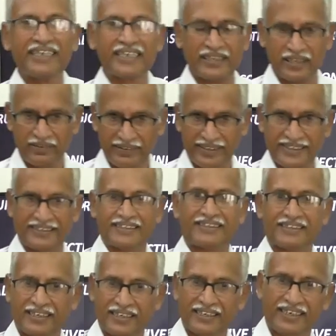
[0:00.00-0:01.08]
ஏற்கனவே
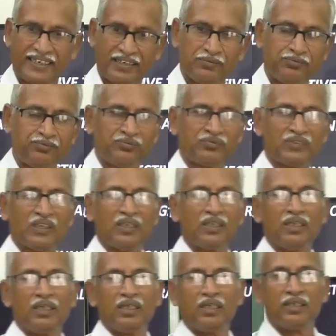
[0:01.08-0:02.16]
டிஸ்கஷனில்
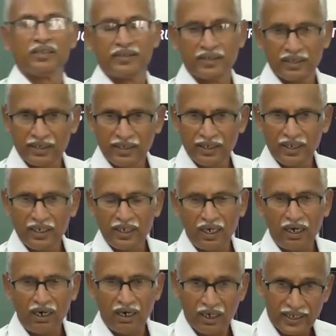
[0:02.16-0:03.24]
எல்லா
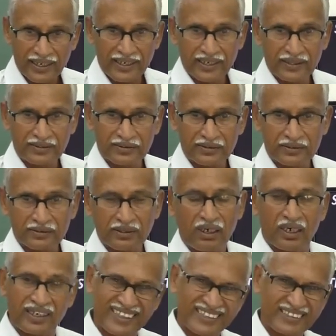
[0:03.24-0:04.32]
ஆர்கன்ஸ்
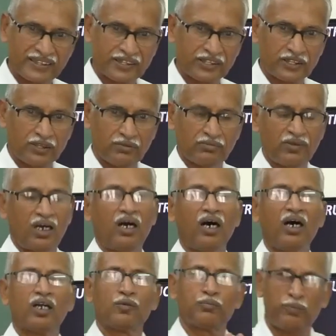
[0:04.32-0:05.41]
ஆர்கன் சிஸ்டம்
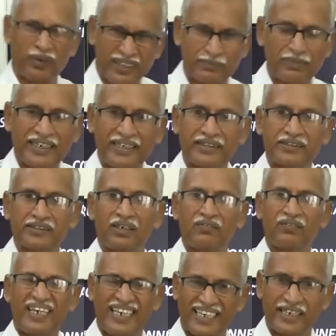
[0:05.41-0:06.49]
ஆல் பார்ட் பாடிஸ்
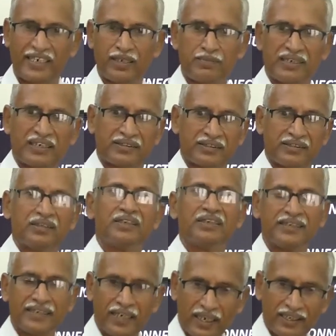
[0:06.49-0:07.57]
ஆஃப் ஹையர் அனிமல்ஸ்
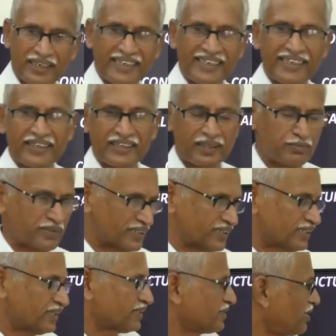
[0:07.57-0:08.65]
எல்லாத்துலையும் என்ன இருக்குன்னு
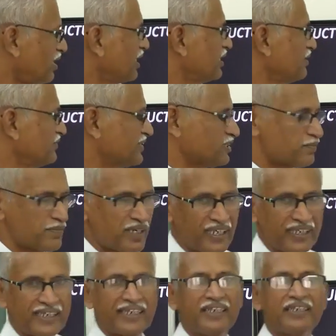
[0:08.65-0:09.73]
பார்த்தா நாலு விதமான